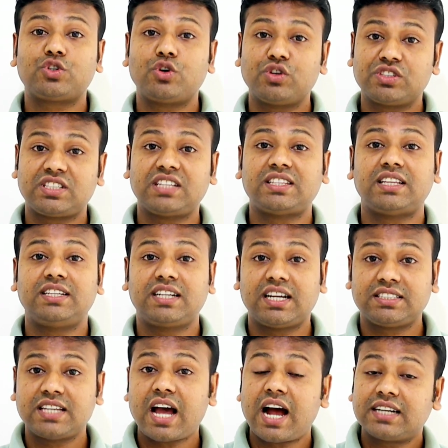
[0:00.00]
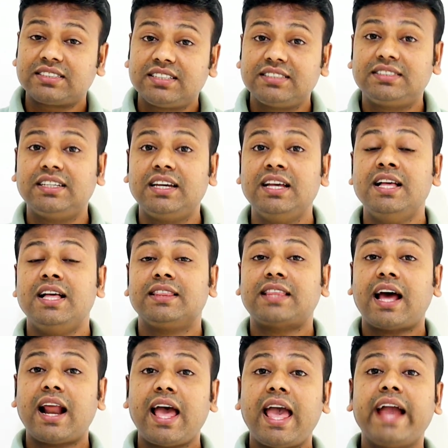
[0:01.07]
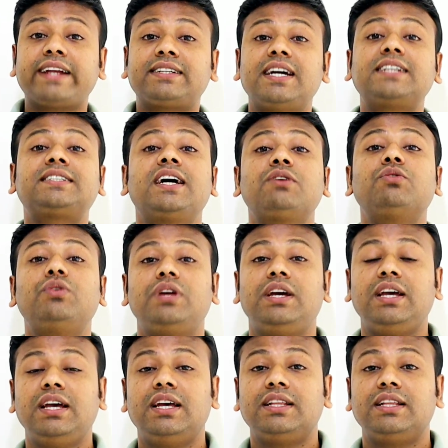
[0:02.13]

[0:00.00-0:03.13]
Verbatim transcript: সংস্থা তাদের কাছে আসতেছে তারা একটা একটা করে